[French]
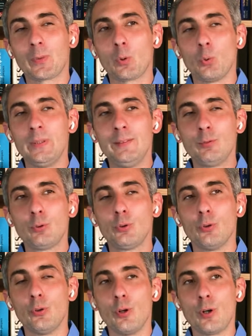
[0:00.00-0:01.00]
au niveau
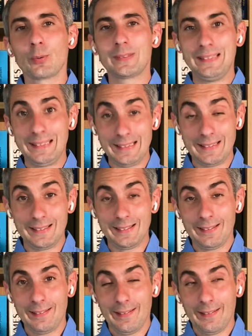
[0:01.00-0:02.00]
de
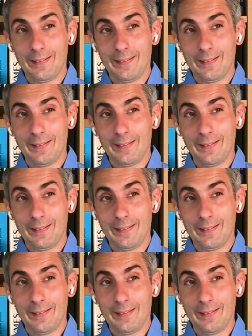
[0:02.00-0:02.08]
l'Antiquité,